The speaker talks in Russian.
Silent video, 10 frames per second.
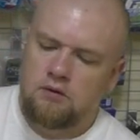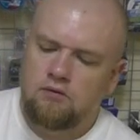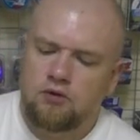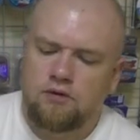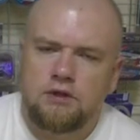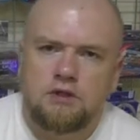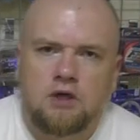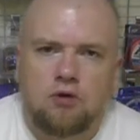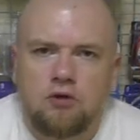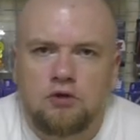Вот видите, с,
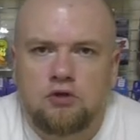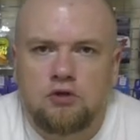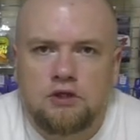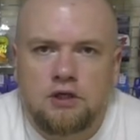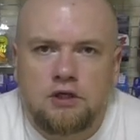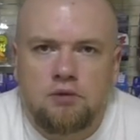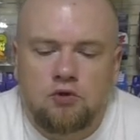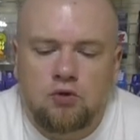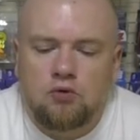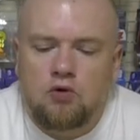какой, с каким
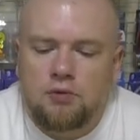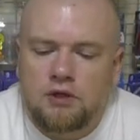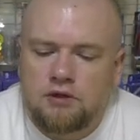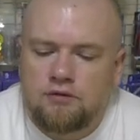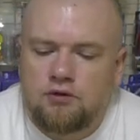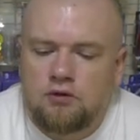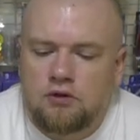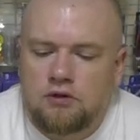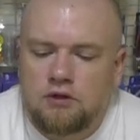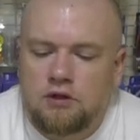трудом я здесь все
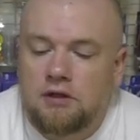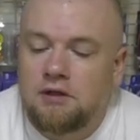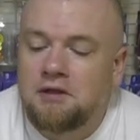это сделал.